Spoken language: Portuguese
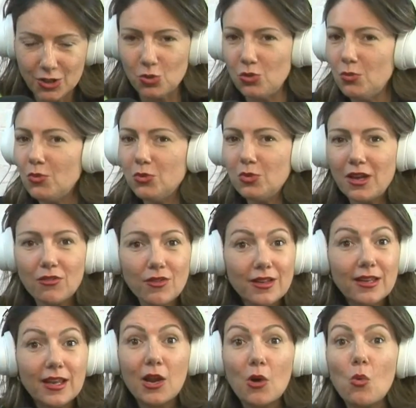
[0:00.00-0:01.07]
Todo mundo quer
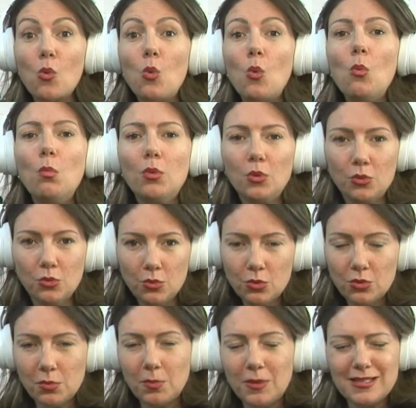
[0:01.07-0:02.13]
vender algum
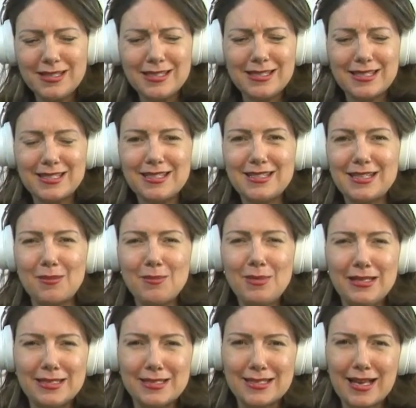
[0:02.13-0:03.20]
produto, precisa se
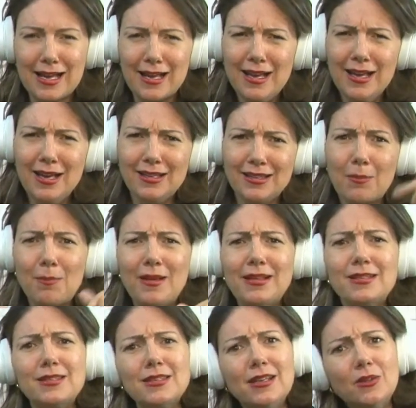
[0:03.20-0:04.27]
estabilizar, está
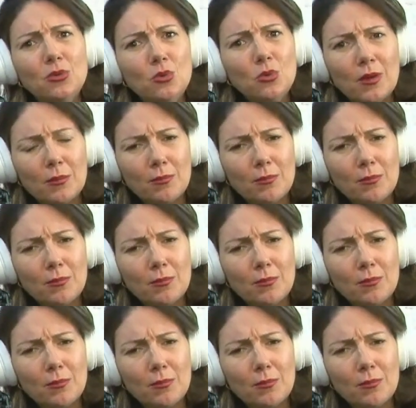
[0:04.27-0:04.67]
pensando numa